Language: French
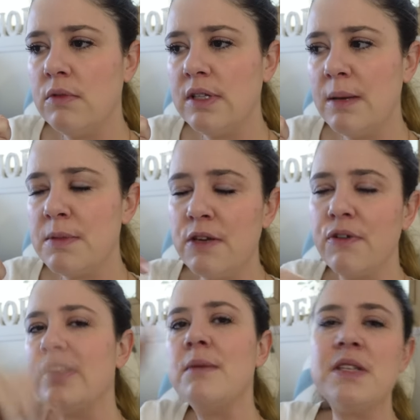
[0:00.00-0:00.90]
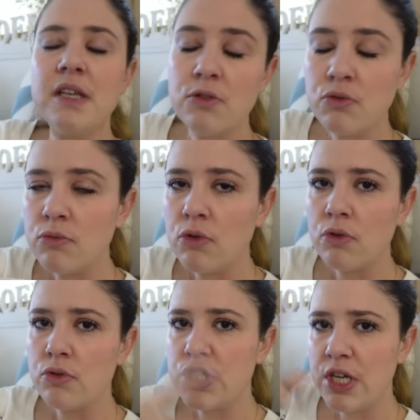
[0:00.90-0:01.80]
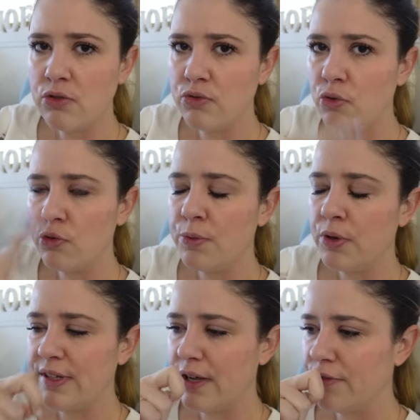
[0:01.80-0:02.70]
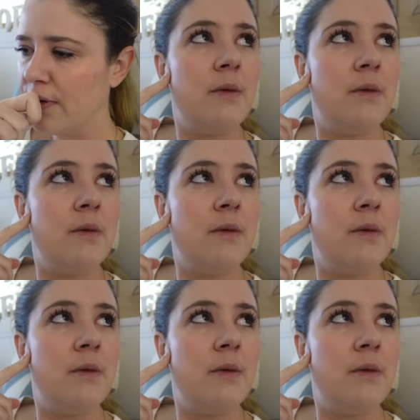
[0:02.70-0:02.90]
TMC, enfin TMC qui est une euh, chaîne du groupe euh, TF1.